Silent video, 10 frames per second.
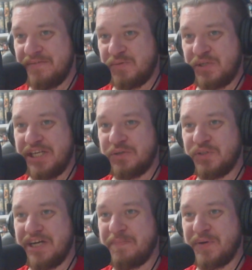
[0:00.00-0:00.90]
смысле, это
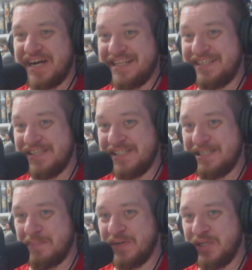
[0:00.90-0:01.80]
он так прокатился,
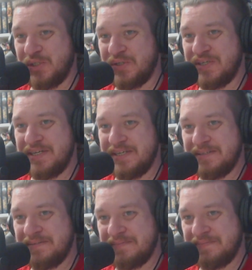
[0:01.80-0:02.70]
типа, или что? Вазелина
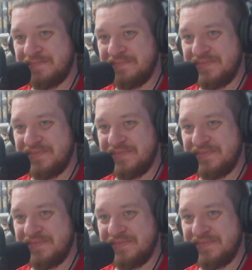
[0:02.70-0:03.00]
на моей жопе.